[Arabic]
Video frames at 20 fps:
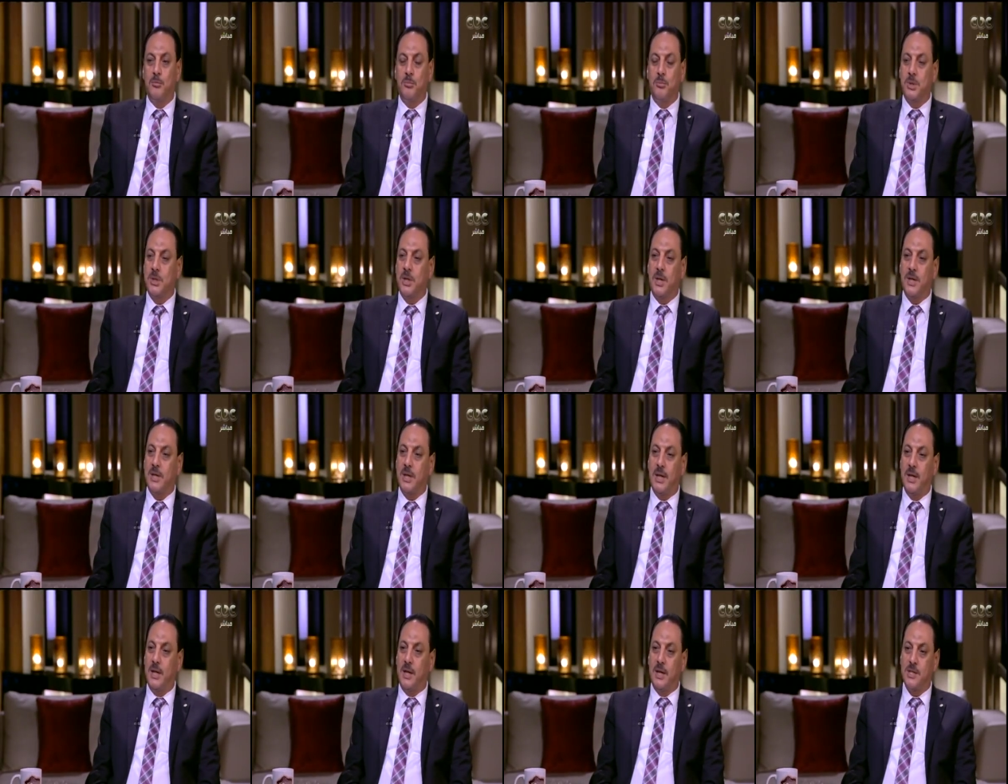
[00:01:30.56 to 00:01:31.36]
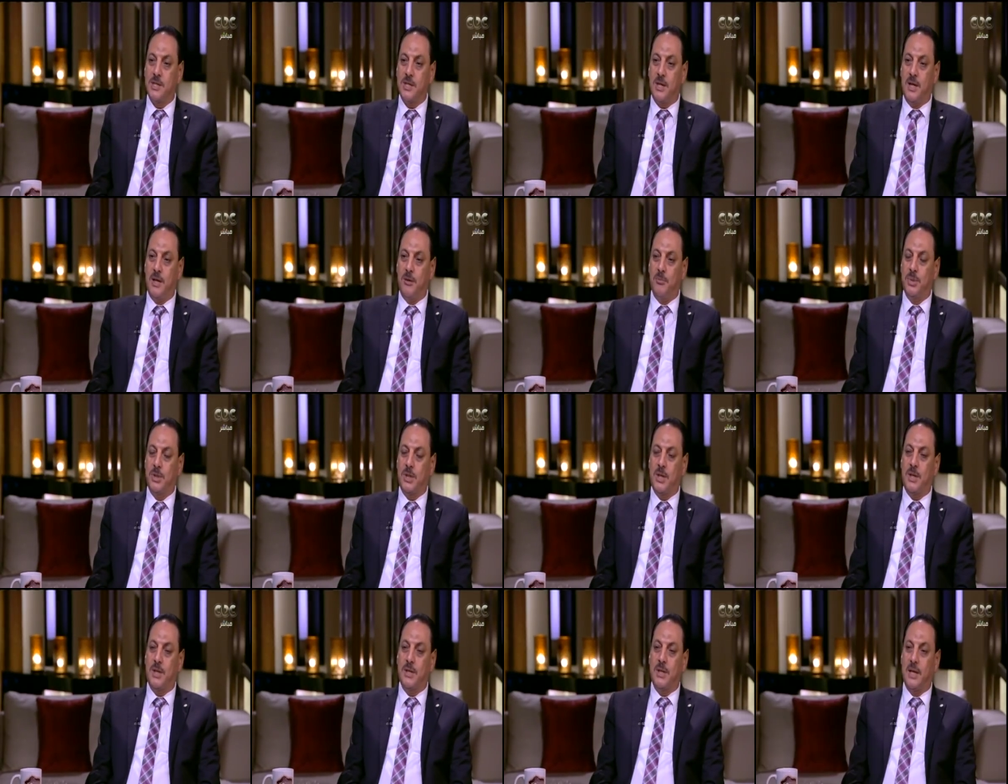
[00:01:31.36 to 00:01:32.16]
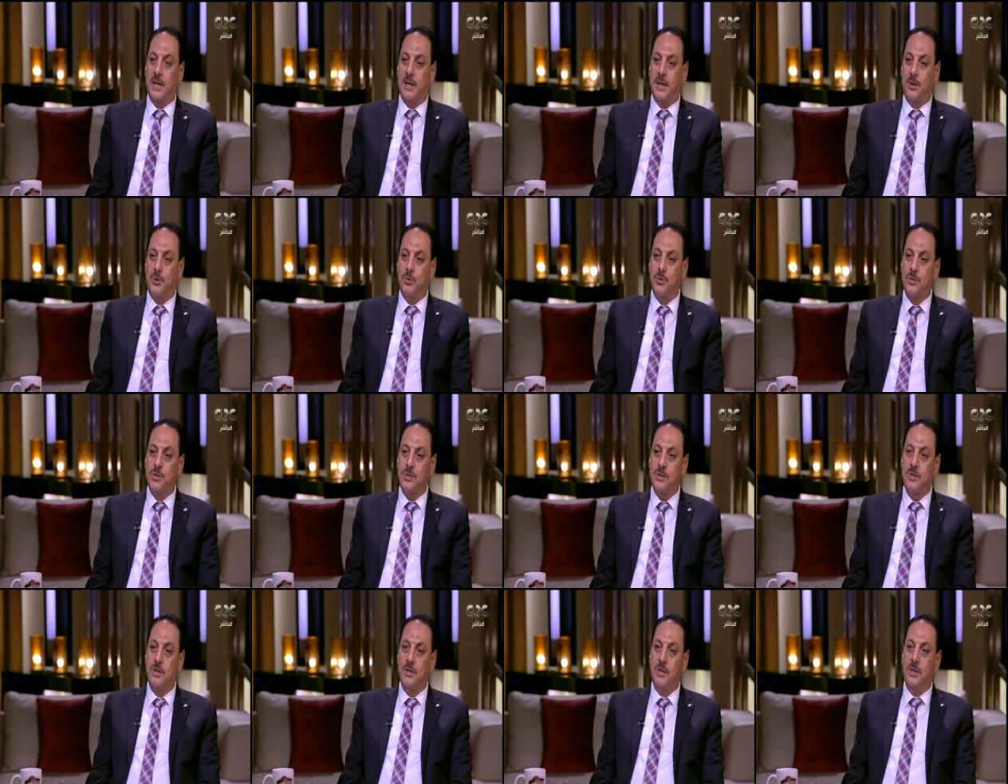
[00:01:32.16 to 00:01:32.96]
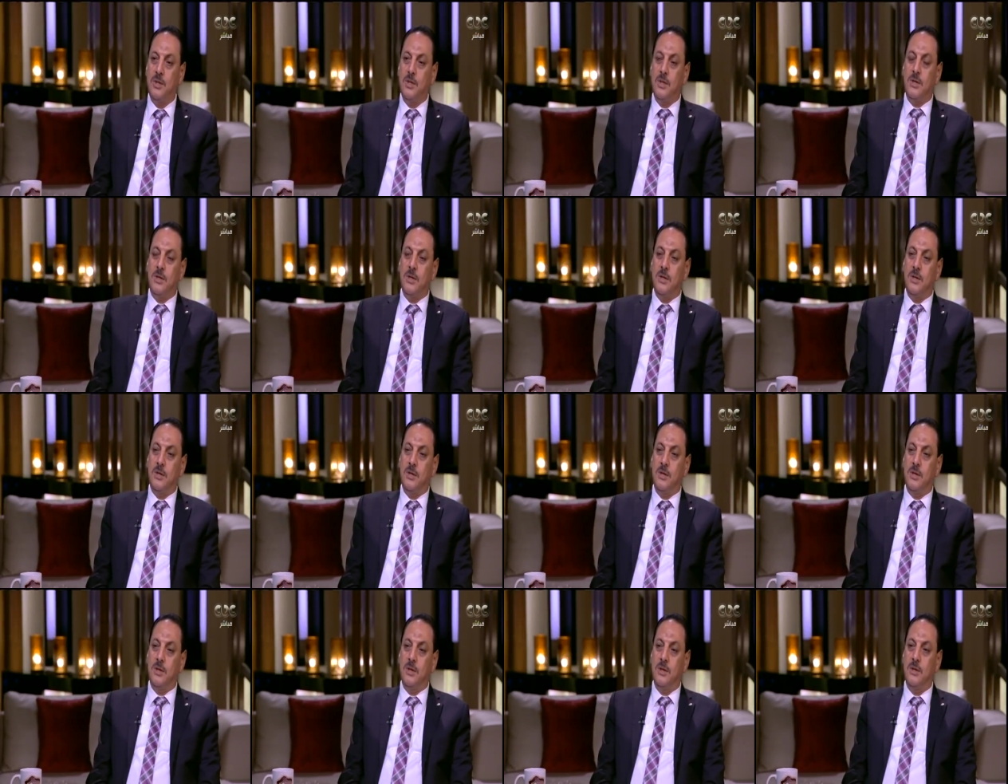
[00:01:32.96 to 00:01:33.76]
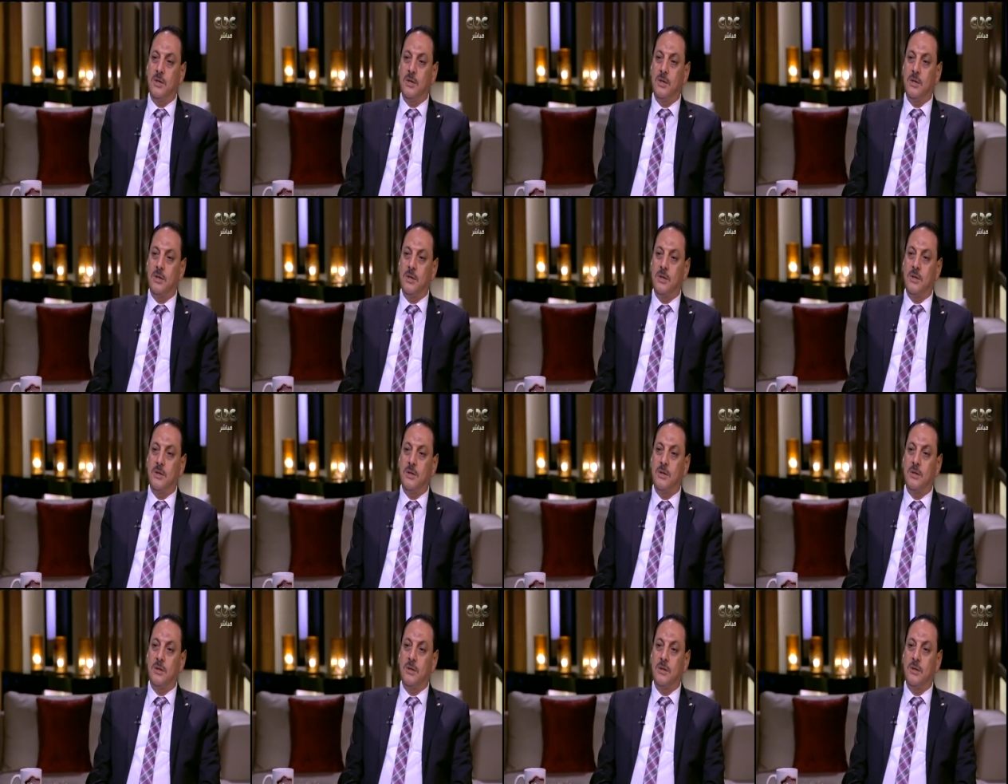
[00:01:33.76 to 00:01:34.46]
بتعرض علينا اسعار بتعرض علينا رز في رز من آه، فيتنام